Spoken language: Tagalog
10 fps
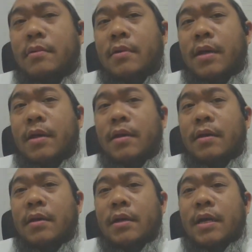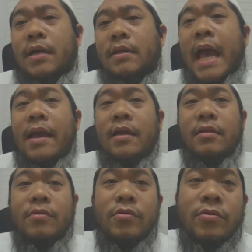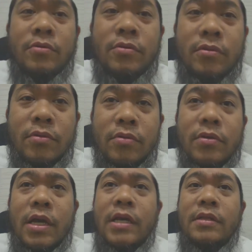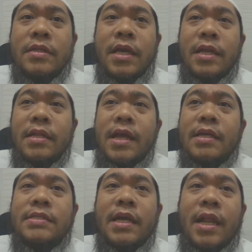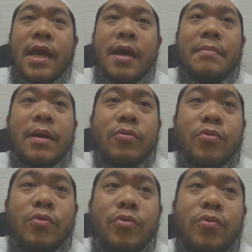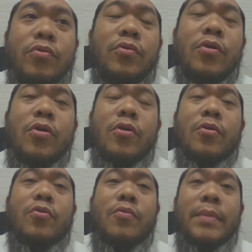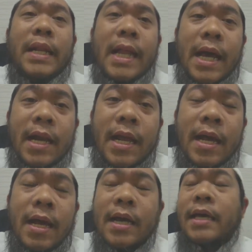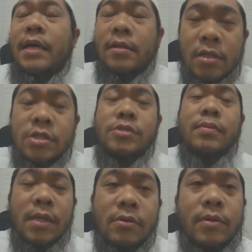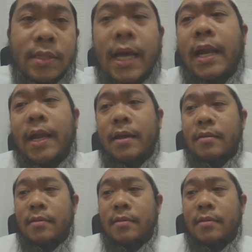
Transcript: Ha? Dahil doon, hindi na sila marunong kumilala kay Allah subhanahu wa ta'ala.